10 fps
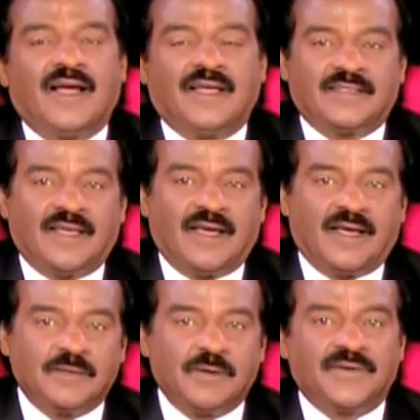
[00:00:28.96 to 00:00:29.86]
அந்த
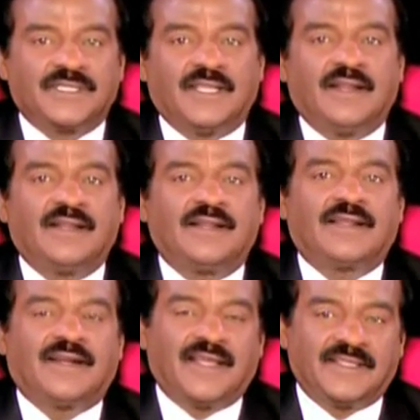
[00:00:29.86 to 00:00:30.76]
அனுபவத்தில்
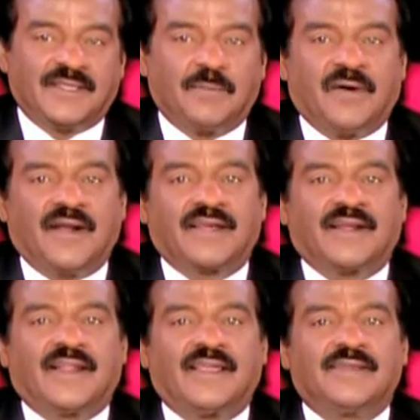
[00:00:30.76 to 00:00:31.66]
கிடைத்த
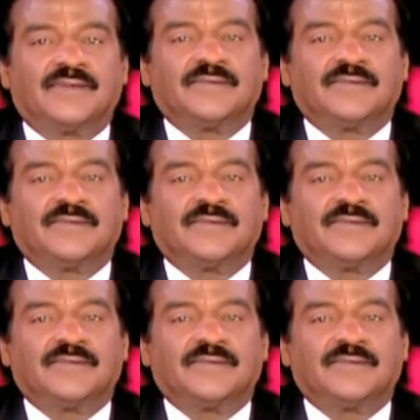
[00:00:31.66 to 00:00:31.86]
பாடங்களை